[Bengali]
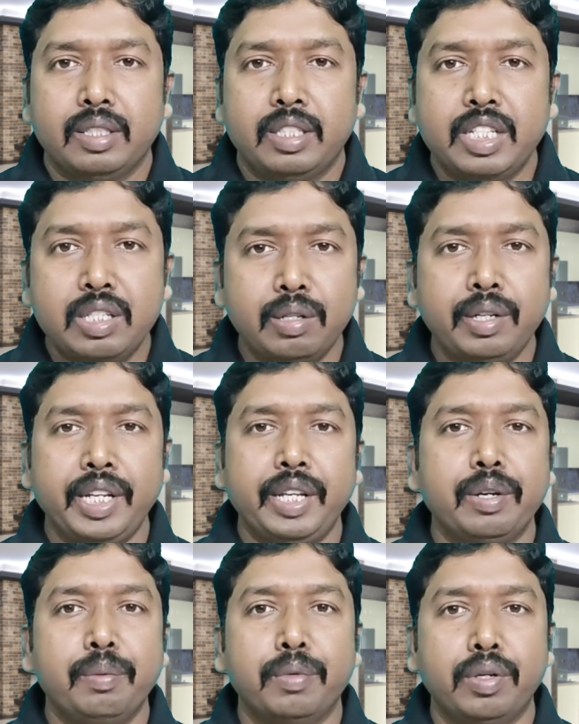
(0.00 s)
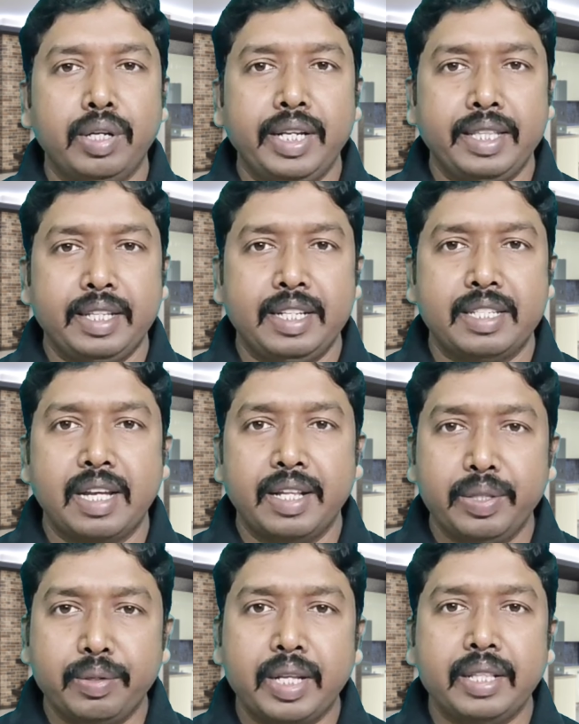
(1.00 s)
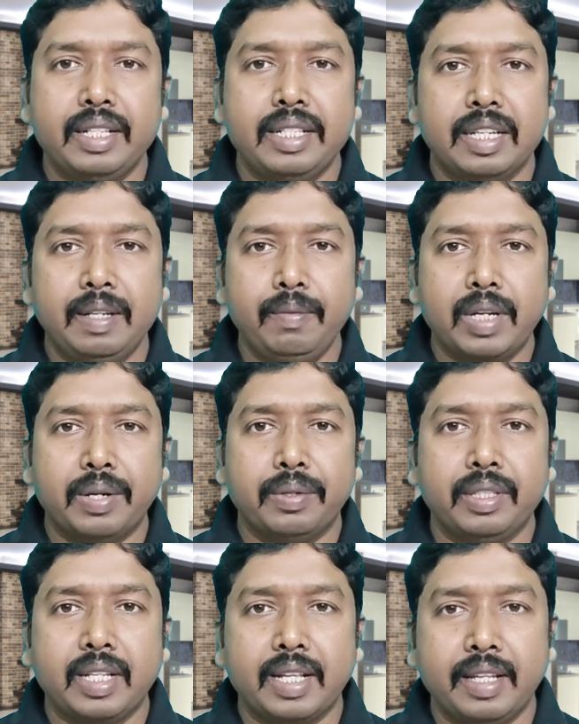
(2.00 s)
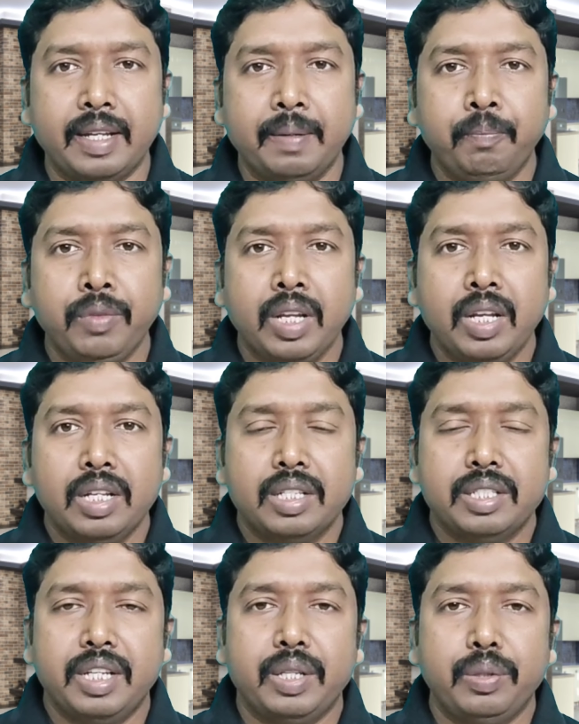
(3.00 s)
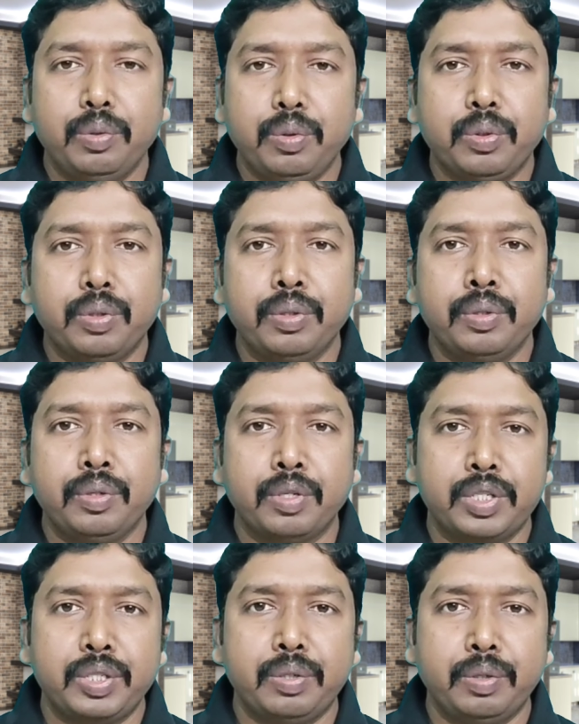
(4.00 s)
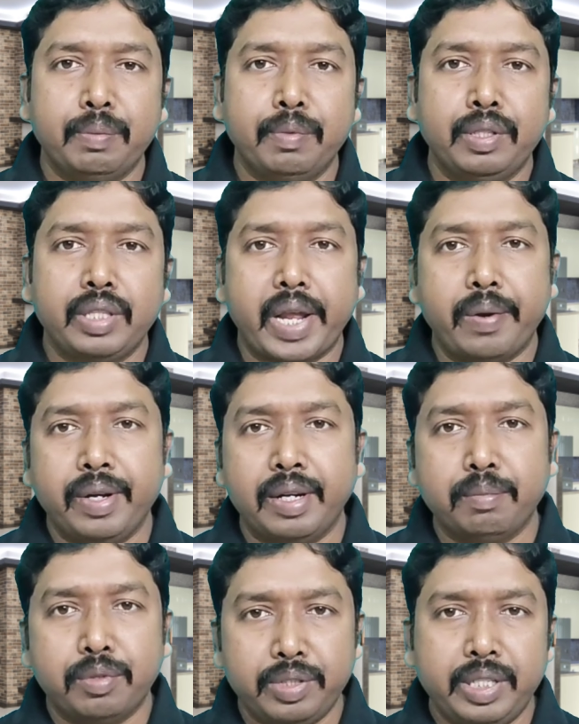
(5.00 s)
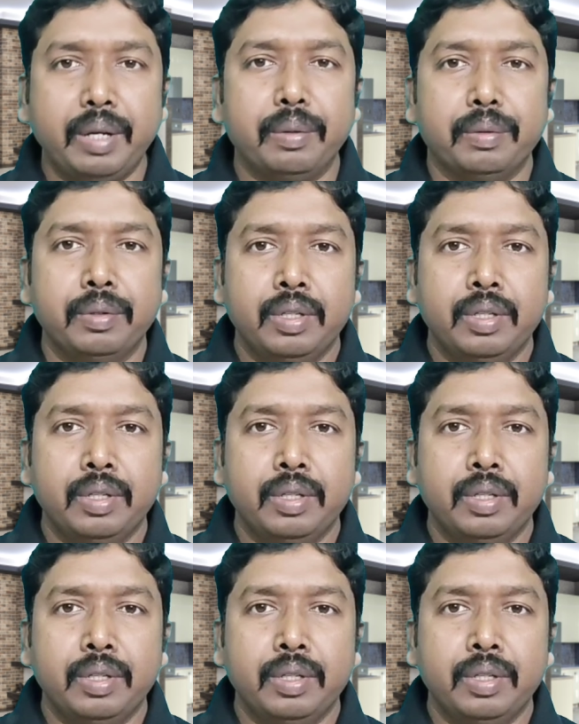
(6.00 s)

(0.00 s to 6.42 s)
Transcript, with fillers: থিসলনিকীয় মণ্ডলীকে তিনি সান্ত্বনা দিচ্ছেন কারণ তাদের যে দুঃখ কষ্ট এবং তাড়নার মধ্যেও